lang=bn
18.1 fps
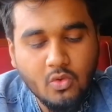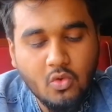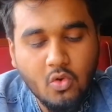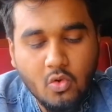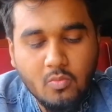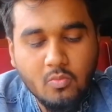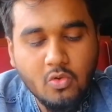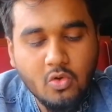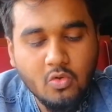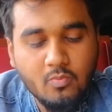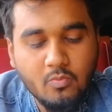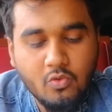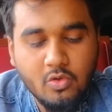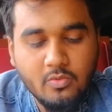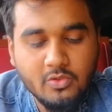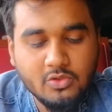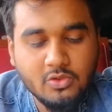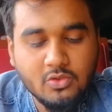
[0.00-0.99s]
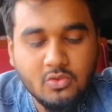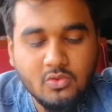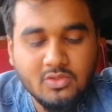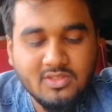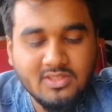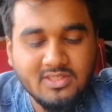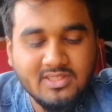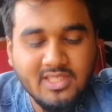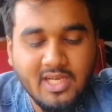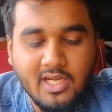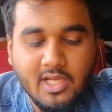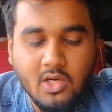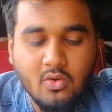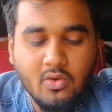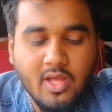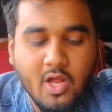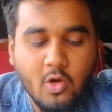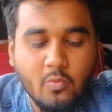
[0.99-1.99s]
গরম গরম পরিবেশন করছে যার
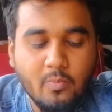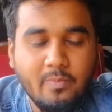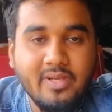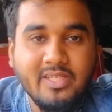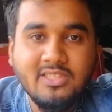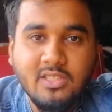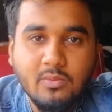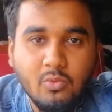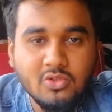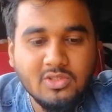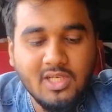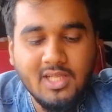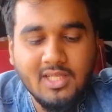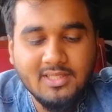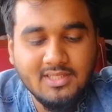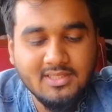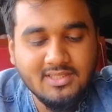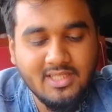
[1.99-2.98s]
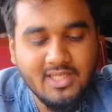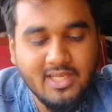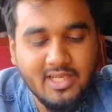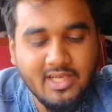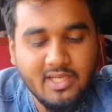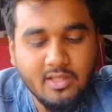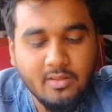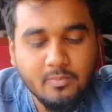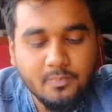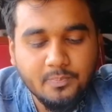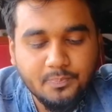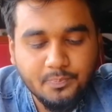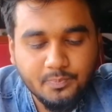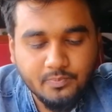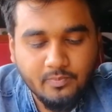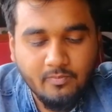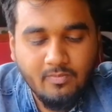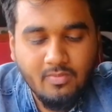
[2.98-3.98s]
কারণে আরও বেশি মজা লাগতেছে এটা খেতে
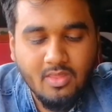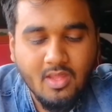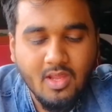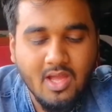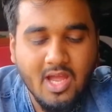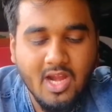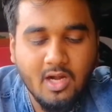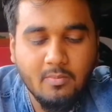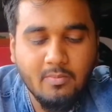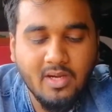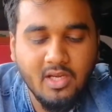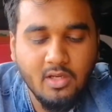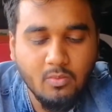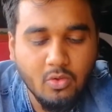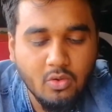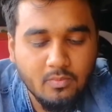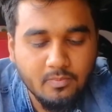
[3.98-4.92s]
একবার নেব